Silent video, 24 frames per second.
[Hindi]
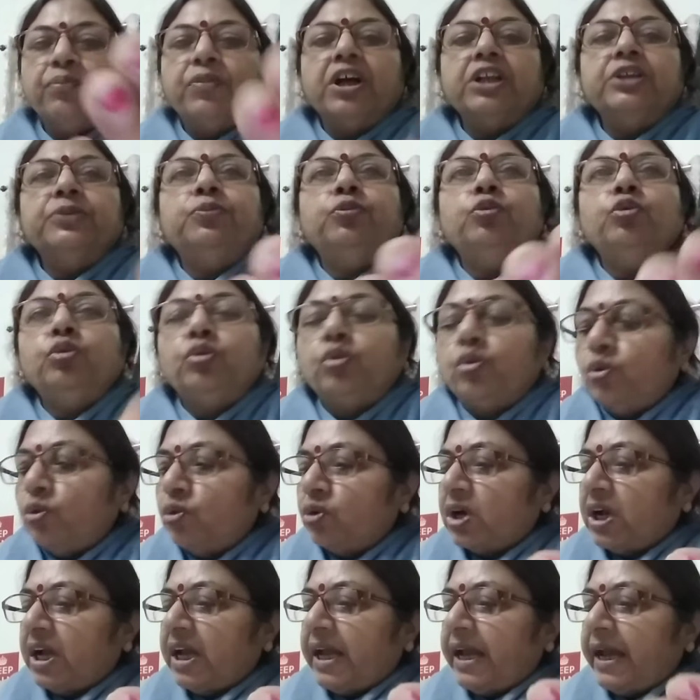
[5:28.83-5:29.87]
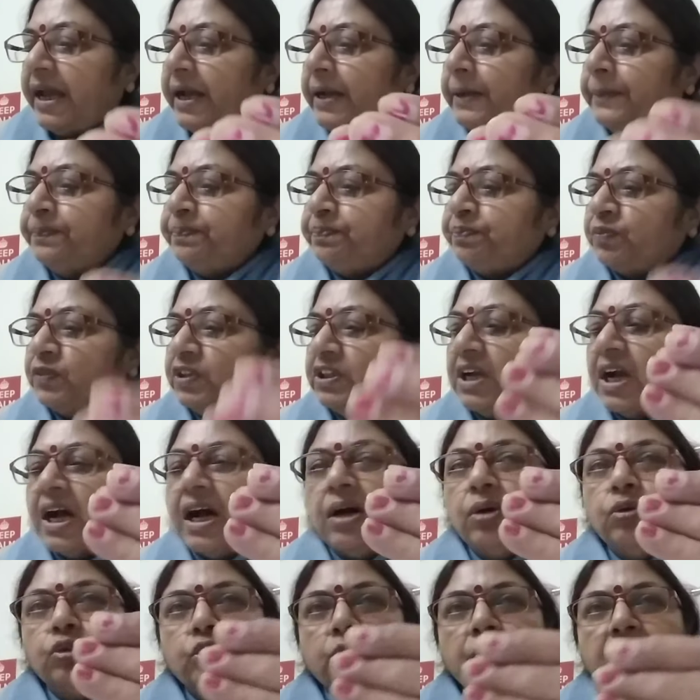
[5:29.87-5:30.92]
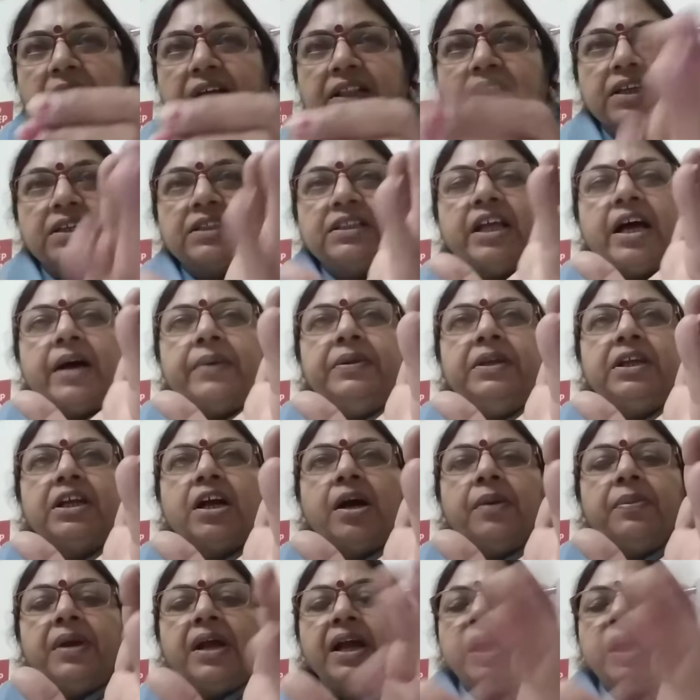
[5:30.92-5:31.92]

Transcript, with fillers: मजबूर हो गए हैं जहां उत्पादकता भी कम